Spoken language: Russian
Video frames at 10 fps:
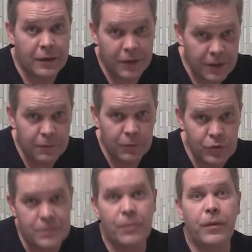Говорить мы
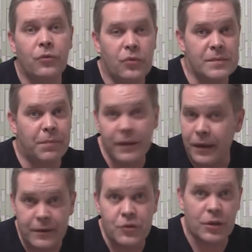будем об одной из
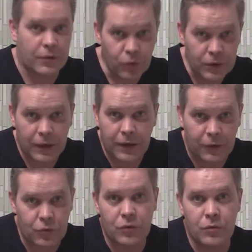банальнейших водок,
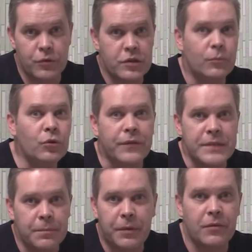которую почему-то
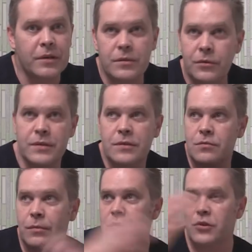все превозносят
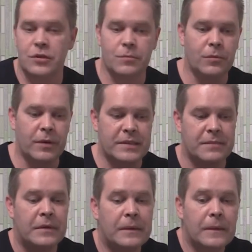сумасшедшим
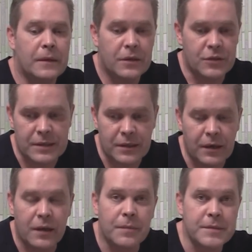образом. Честно
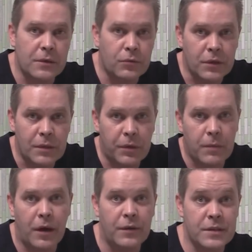говоря, я абсолютно не
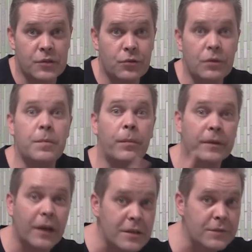понимаю за что и
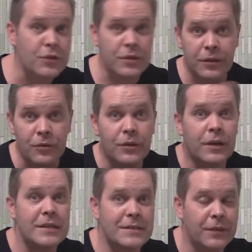попытаюсь в очередной
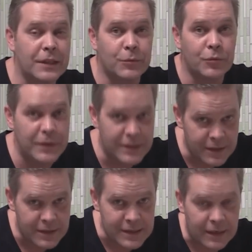раз в этом
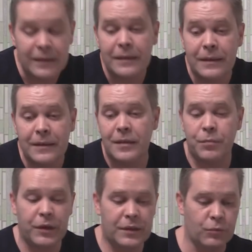убедиться. И
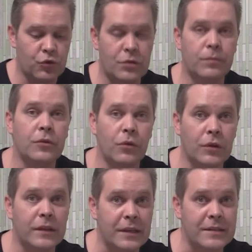поэтому, чтобы
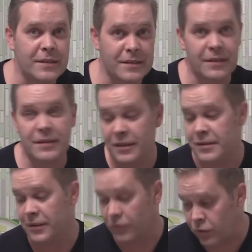долго, так сказать,
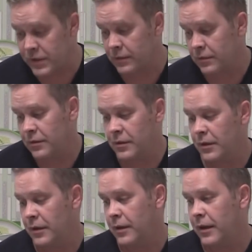не тянуть,
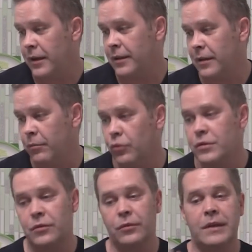это
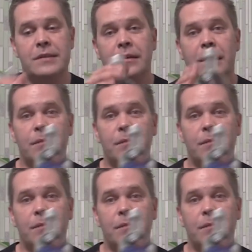будет у нас